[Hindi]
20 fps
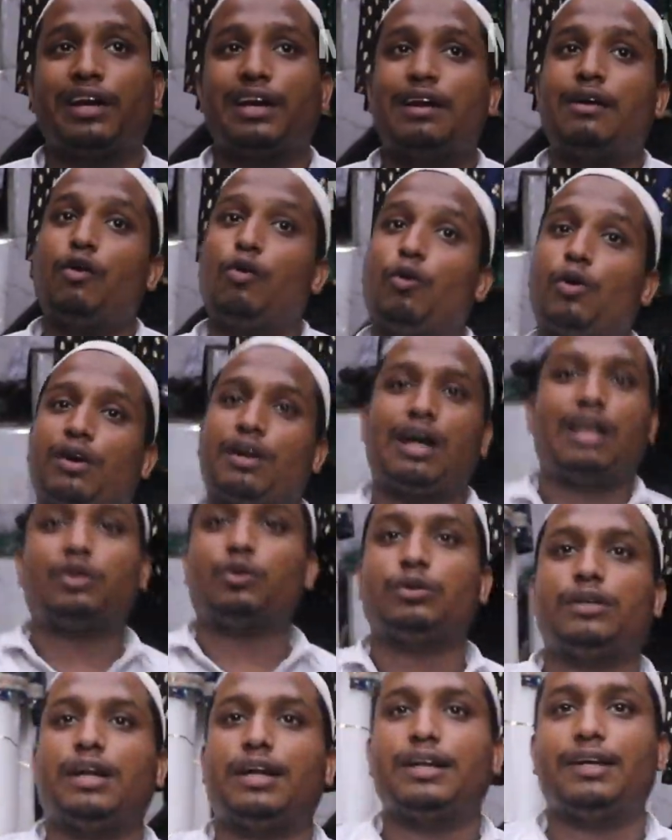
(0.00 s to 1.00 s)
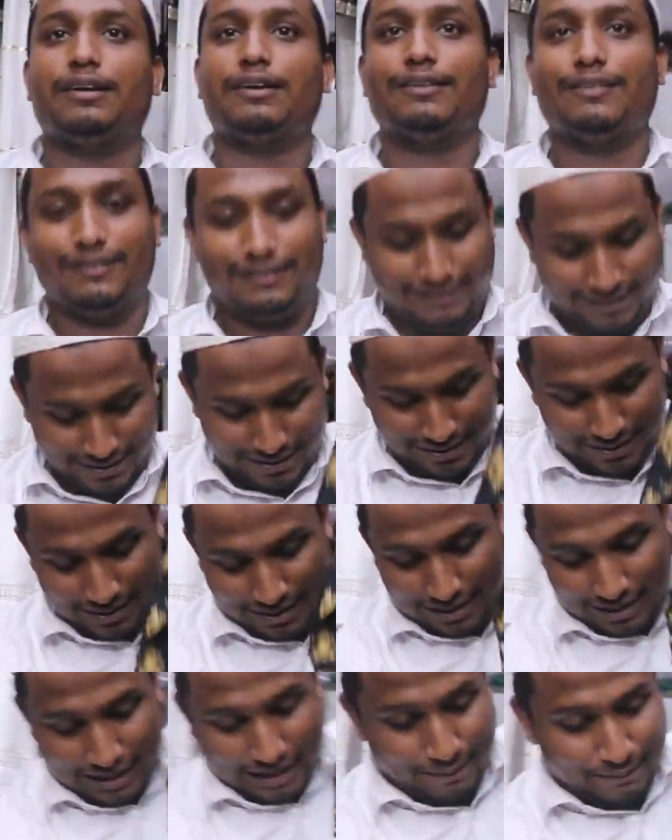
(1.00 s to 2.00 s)
रही है शाम ऑलरेडी हो रही है और क्या
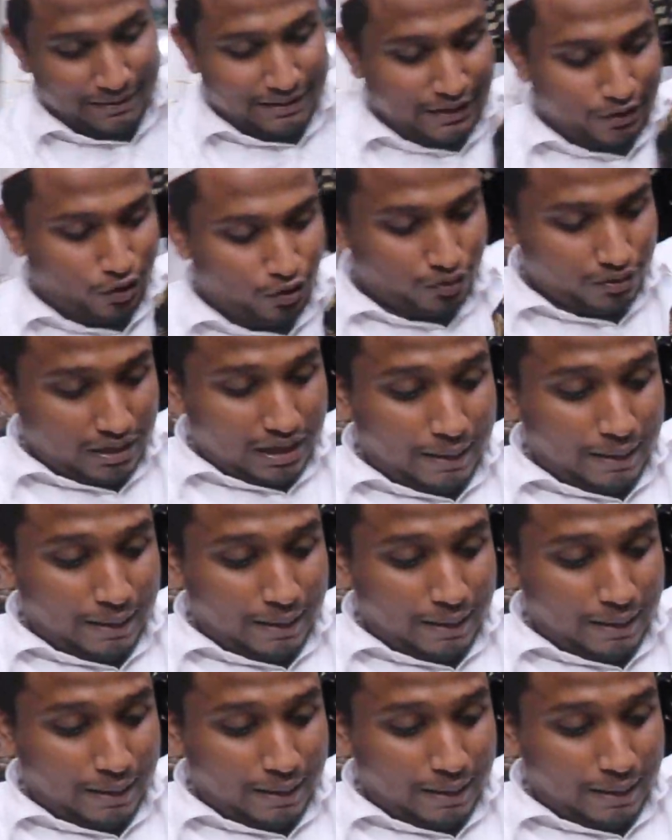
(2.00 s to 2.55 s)
बात है अभी देखो